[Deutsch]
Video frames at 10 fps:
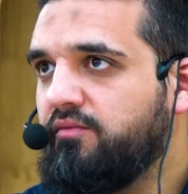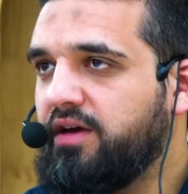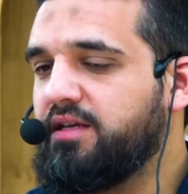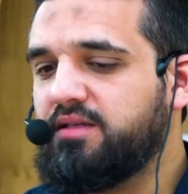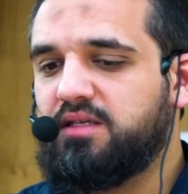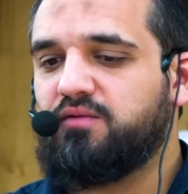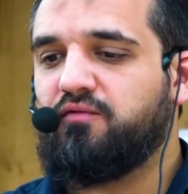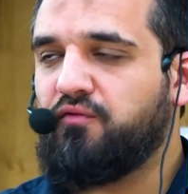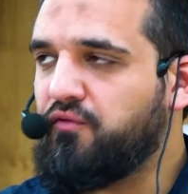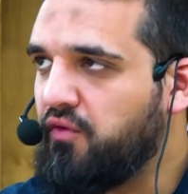welches sich
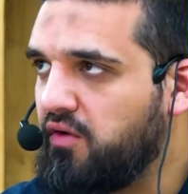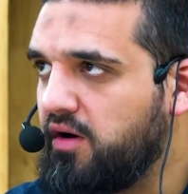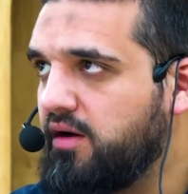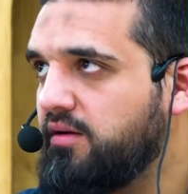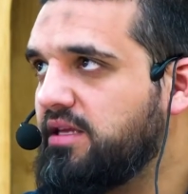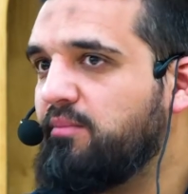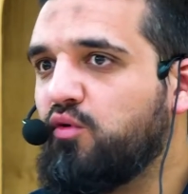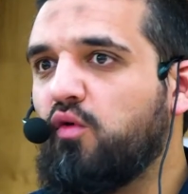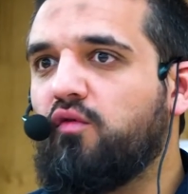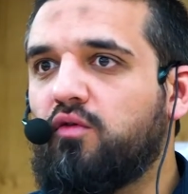vor der
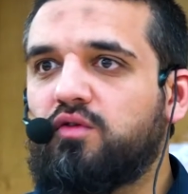Berufung